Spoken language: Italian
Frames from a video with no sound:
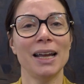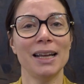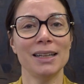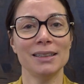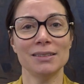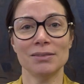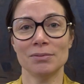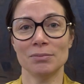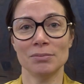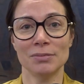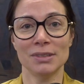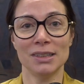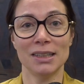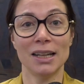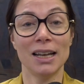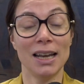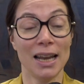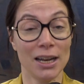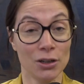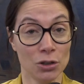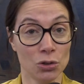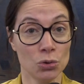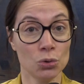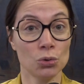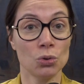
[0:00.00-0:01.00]
è,
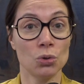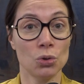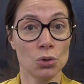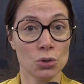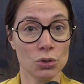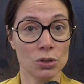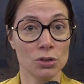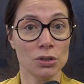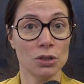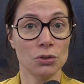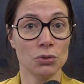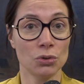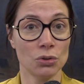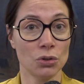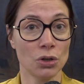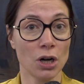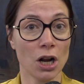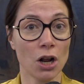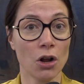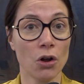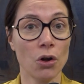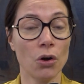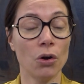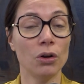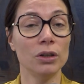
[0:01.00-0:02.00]
dall'anno scorso si sono
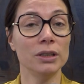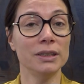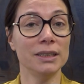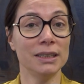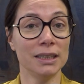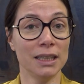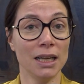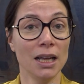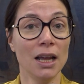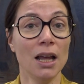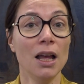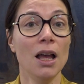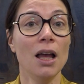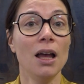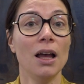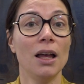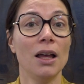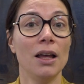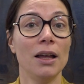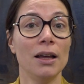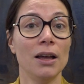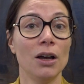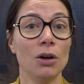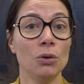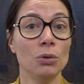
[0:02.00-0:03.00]
raccolti
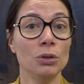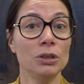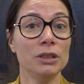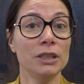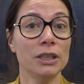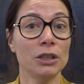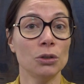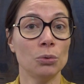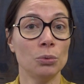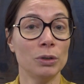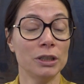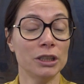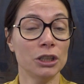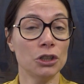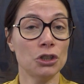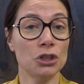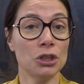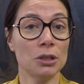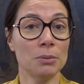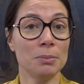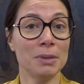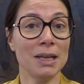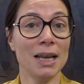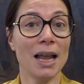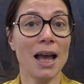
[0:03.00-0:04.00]
eh, oltre
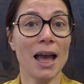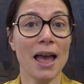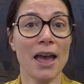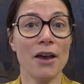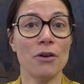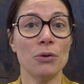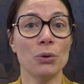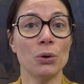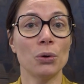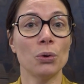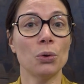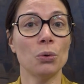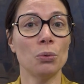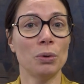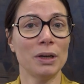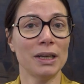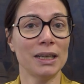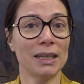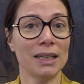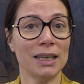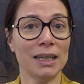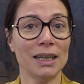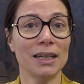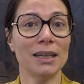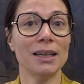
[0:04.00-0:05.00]
15.000 euro,
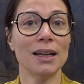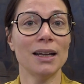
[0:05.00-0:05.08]
quindi